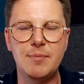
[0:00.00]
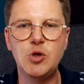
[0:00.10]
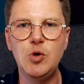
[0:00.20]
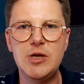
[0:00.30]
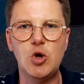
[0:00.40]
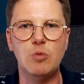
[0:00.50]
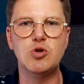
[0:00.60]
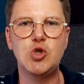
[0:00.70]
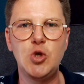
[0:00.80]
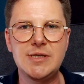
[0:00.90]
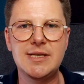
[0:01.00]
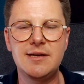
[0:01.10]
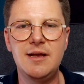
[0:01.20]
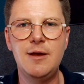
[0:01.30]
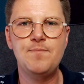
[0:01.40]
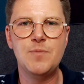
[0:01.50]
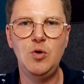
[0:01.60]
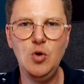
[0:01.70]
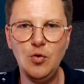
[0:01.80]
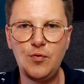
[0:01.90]
Natürlich kommt Stütze,
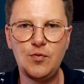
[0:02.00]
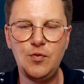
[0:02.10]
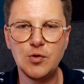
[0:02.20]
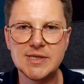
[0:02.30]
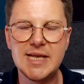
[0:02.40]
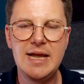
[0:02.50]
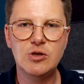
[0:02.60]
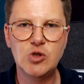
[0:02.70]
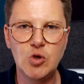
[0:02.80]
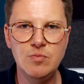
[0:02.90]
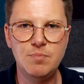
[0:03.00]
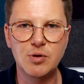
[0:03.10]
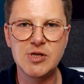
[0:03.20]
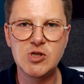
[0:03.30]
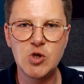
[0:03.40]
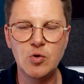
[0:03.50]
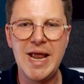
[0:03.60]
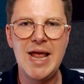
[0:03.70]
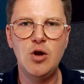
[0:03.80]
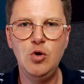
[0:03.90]
Luftfluss, Zungenposition,
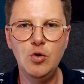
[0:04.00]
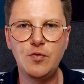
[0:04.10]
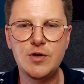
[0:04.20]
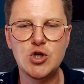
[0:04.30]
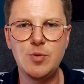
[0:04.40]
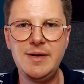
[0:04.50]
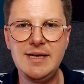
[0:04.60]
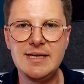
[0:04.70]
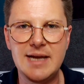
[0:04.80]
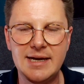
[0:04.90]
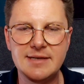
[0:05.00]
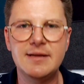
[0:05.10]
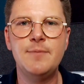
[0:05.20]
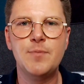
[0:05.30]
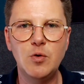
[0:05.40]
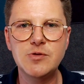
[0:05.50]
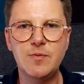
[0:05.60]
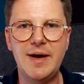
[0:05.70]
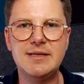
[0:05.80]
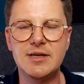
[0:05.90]
Luftgeschwindigkeit und
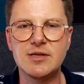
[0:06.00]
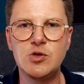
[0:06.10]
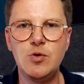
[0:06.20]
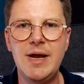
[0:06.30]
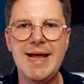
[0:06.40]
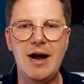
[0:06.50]
so weiter dazu.